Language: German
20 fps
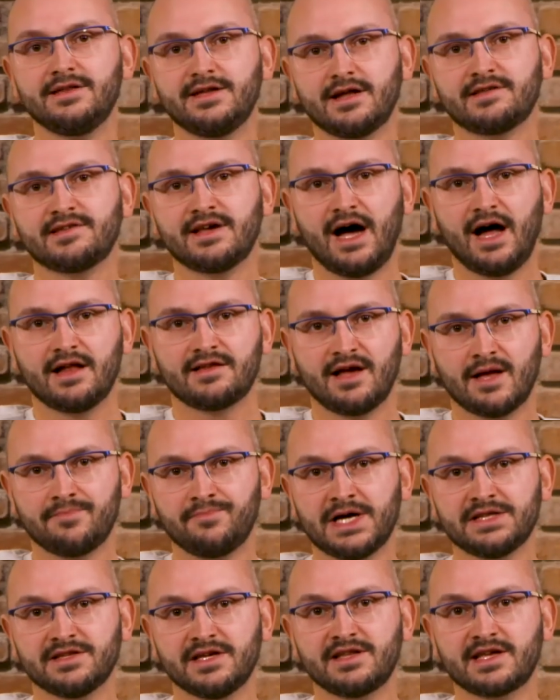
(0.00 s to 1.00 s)
der Tat hat
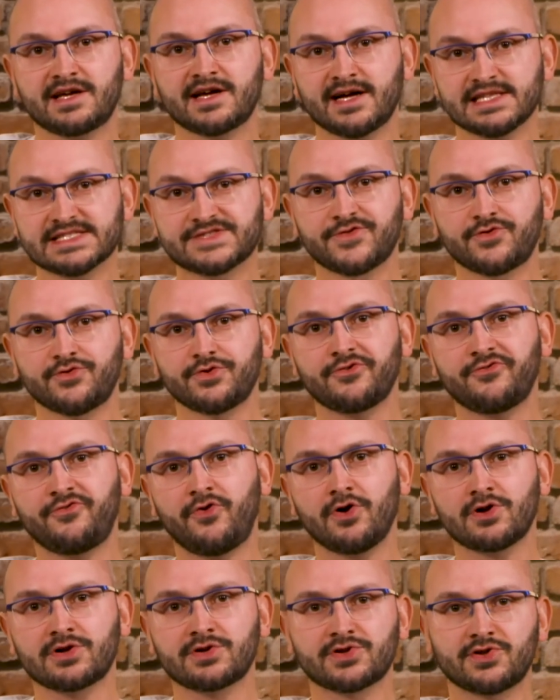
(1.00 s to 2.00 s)
man in den ganz frühen
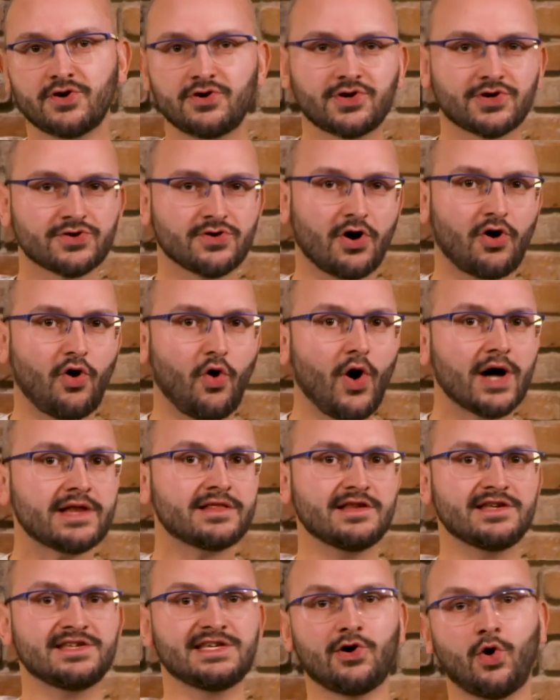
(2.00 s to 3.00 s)
Folgen doch noch
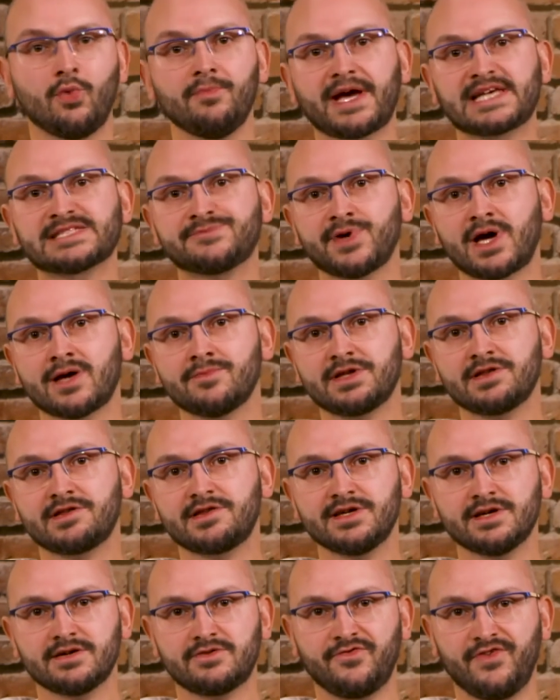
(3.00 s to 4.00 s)
ordentlich
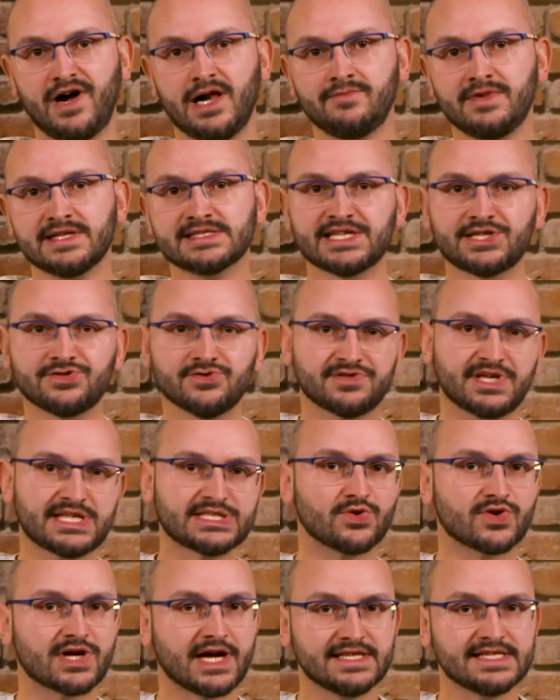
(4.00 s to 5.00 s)
herumexperimentiert, weil man sich noch nicht
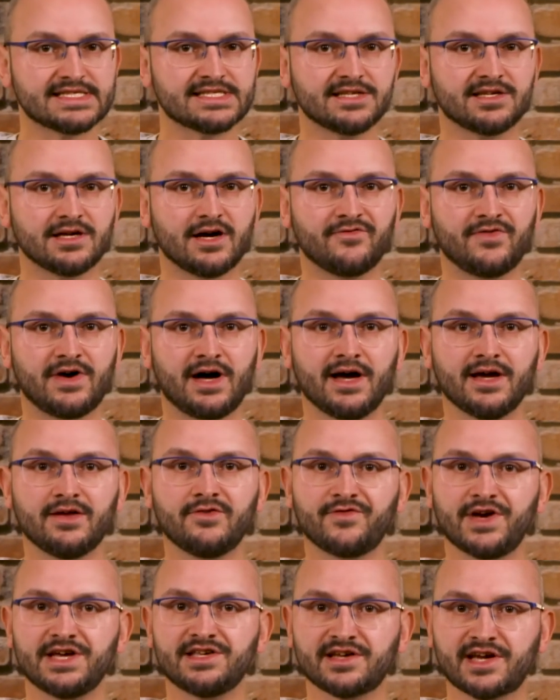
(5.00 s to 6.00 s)
so ganz sicher war, in
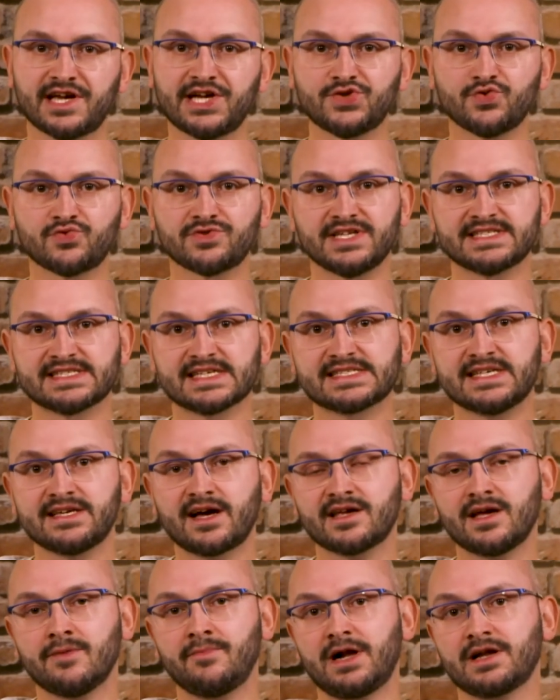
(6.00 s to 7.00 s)
welche Richtung diese
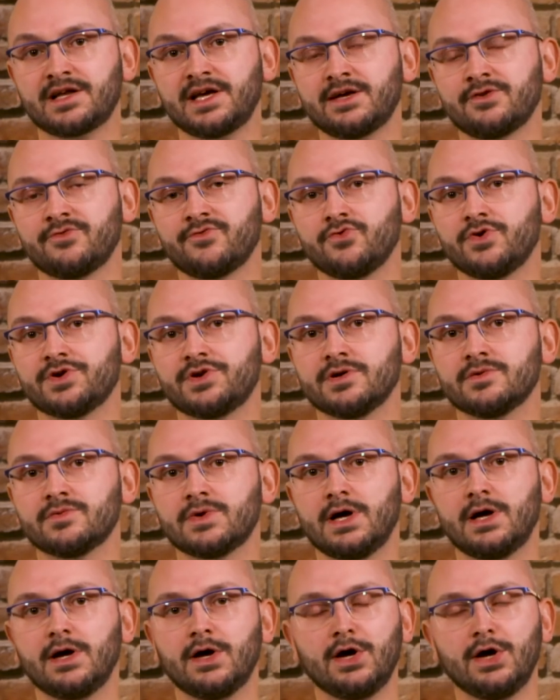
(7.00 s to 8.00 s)
Serie mal gehen würde.
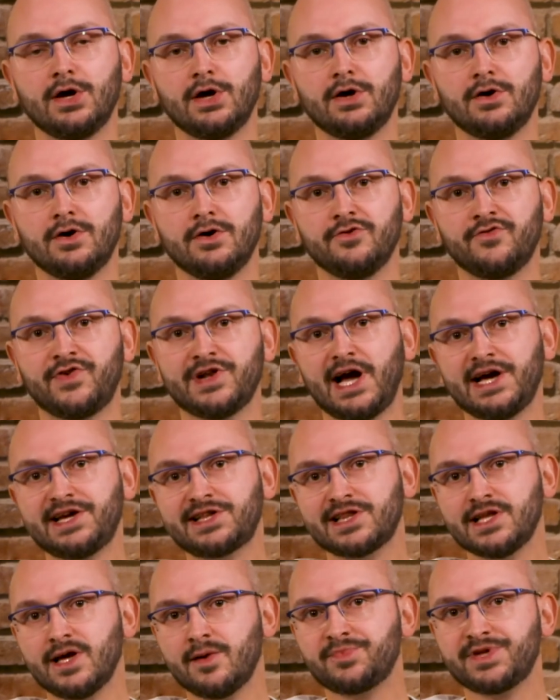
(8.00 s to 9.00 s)
Vielleicht
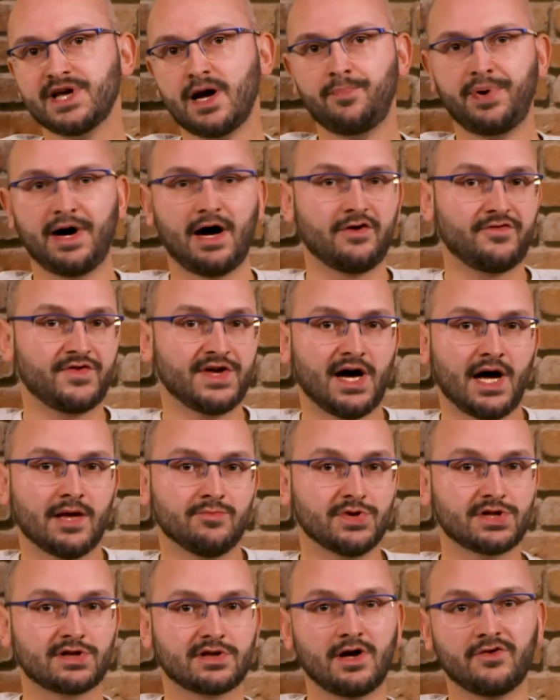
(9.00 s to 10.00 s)
lebt ja Pavian
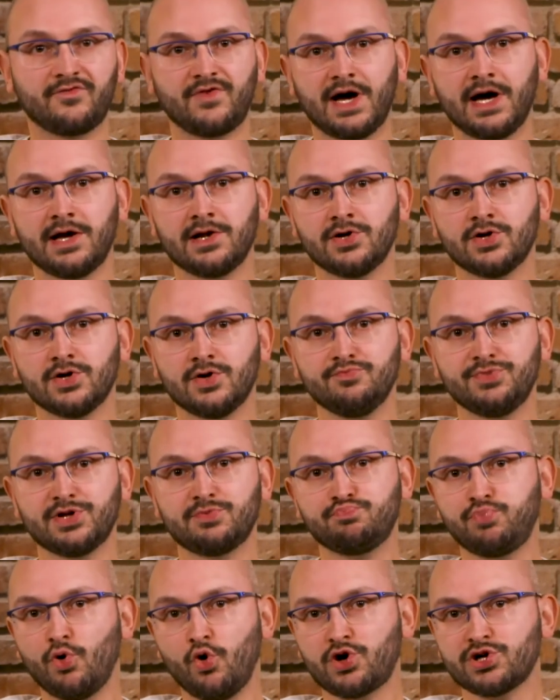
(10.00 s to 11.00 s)
mittlerweile
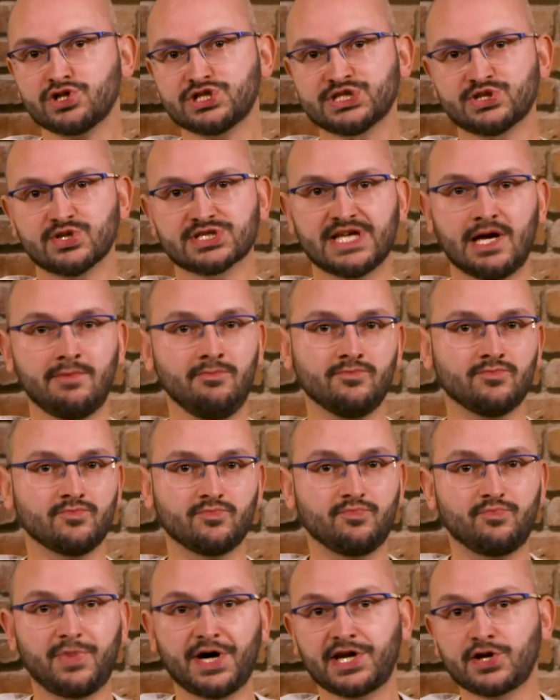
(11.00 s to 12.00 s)
mit Boris
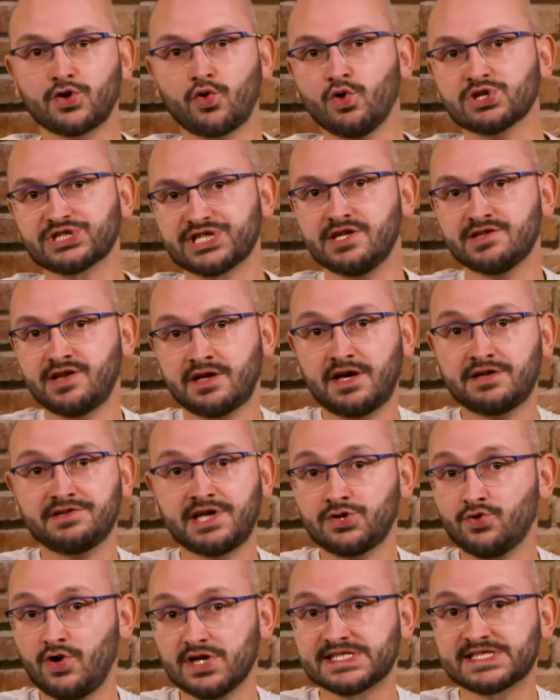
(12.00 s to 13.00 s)
zusammen bei den Großeltern an der
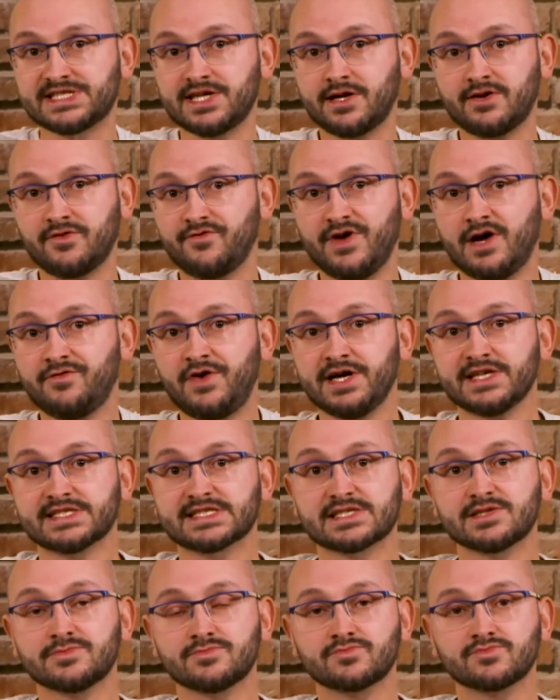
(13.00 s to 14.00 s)
Nordsee. Wer
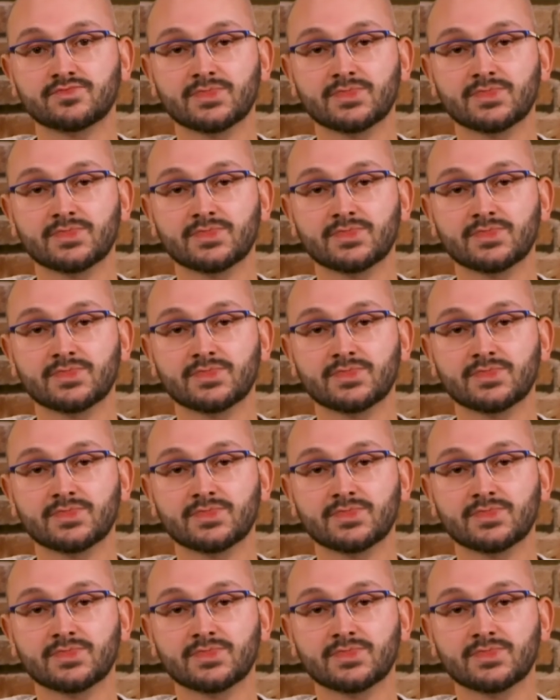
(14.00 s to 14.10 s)
weiß.